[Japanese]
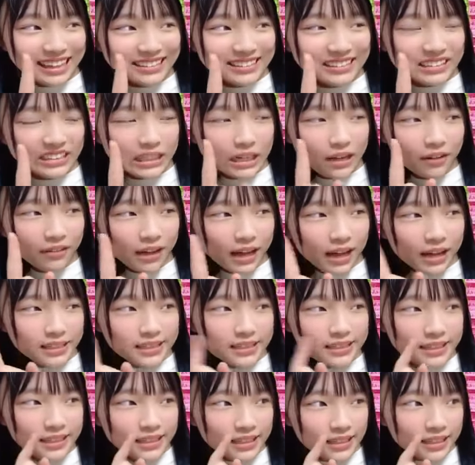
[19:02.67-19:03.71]
こちらは
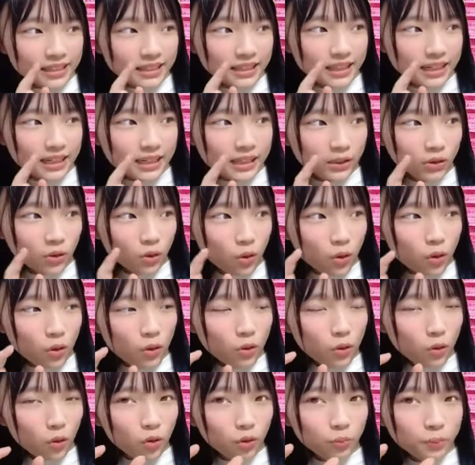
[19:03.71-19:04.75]
CD の
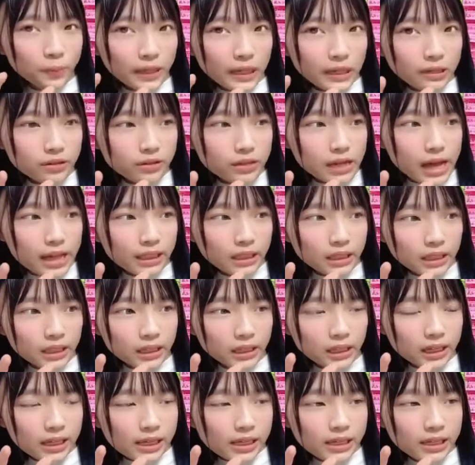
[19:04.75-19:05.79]
帯裏
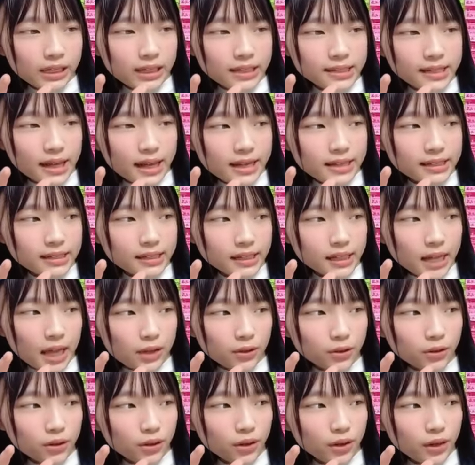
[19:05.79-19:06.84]
に記載され
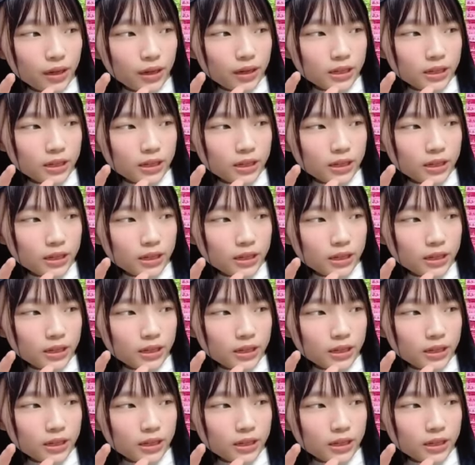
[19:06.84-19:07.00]
る